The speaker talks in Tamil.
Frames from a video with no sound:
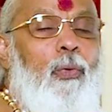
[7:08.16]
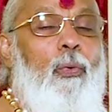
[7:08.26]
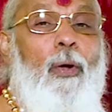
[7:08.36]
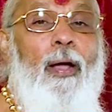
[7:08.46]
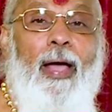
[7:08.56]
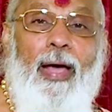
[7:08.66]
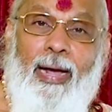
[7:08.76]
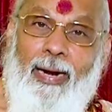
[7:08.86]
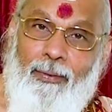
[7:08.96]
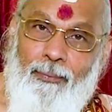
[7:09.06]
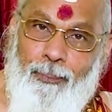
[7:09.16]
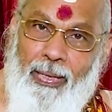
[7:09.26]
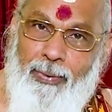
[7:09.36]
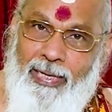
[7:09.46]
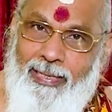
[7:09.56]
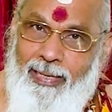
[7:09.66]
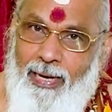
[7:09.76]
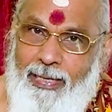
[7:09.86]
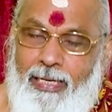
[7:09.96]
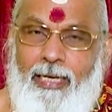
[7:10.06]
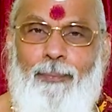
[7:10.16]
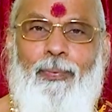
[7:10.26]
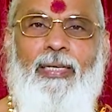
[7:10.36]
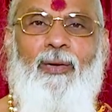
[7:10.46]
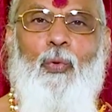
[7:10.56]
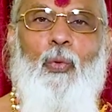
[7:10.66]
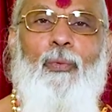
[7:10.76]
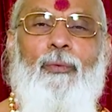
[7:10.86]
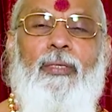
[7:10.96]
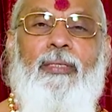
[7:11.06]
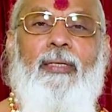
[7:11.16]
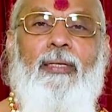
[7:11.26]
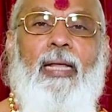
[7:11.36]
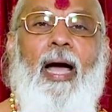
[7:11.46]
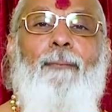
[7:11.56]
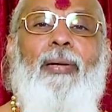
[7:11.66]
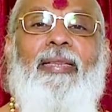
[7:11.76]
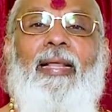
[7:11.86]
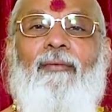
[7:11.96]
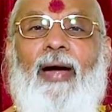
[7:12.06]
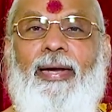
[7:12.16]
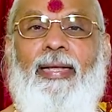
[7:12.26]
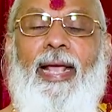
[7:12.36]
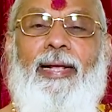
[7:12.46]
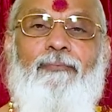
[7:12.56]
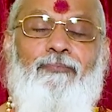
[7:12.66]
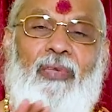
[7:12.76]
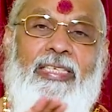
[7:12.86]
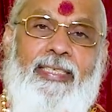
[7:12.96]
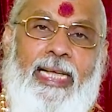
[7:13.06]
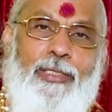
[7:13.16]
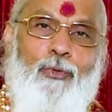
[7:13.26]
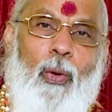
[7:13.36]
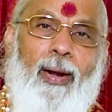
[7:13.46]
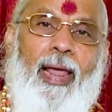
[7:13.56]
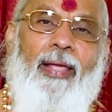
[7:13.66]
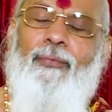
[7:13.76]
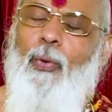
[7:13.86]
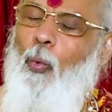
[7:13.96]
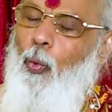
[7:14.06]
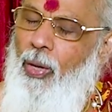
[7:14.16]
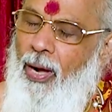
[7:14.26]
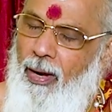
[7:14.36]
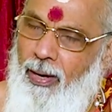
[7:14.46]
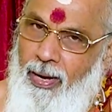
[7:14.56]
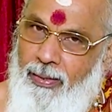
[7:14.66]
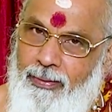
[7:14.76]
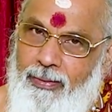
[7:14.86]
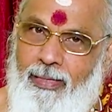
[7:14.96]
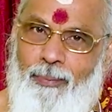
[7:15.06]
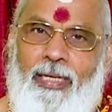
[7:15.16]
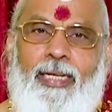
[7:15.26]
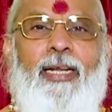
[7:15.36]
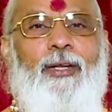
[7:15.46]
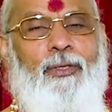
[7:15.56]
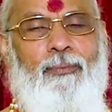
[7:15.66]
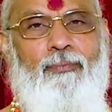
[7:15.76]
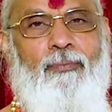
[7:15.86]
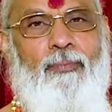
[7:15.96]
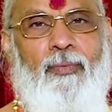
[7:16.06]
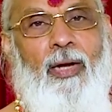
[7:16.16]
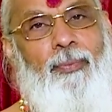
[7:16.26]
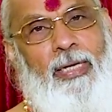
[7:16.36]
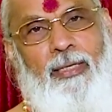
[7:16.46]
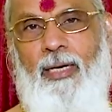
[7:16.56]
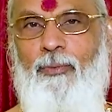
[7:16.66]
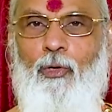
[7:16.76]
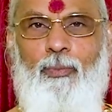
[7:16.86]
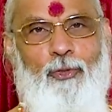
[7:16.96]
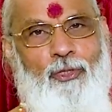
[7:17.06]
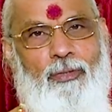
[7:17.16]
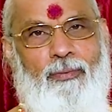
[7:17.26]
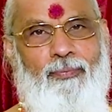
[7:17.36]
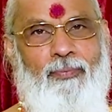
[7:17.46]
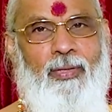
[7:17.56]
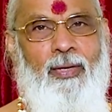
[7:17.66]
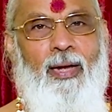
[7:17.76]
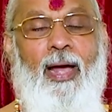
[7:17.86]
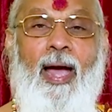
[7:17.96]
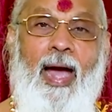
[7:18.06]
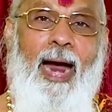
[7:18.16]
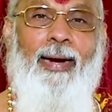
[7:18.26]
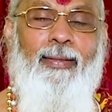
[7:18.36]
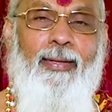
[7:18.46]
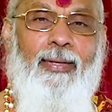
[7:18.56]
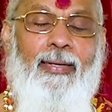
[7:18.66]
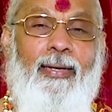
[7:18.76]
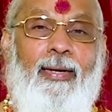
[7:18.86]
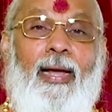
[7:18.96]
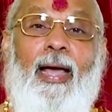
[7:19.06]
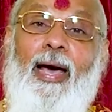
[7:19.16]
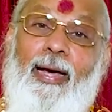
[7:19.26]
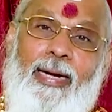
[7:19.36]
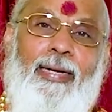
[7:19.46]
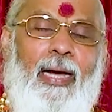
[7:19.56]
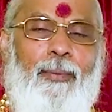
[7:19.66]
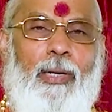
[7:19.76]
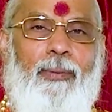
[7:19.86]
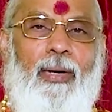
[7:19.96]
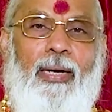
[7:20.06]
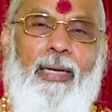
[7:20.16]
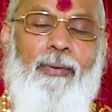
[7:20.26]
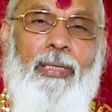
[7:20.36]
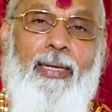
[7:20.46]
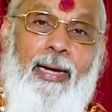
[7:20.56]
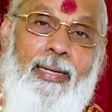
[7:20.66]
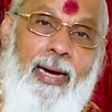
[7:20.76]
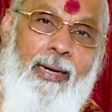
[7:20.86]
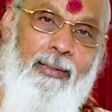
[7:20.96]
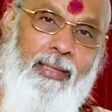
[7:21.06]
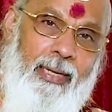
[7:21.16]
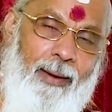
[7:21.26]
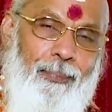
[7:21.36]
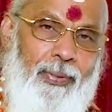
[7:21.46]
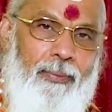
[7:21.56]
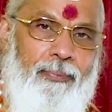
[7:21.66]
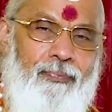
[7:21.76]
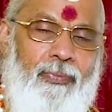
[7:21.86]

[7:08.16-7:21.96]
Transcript: ஒரு பர்மனண்டாக இருக்கப்பட்ட ஒரு தாம்பத்திய வாழ்க்கை செக்ஸுவல் லைஃப் உண்டாகாது அப்படின்னு அர்த்தம் அப்போ எட்டாம் இடம் போச்சு அடுத்தது ரெண்டாம் இடம் அதாவது கல்யாணத்துக்கு அப்புறம்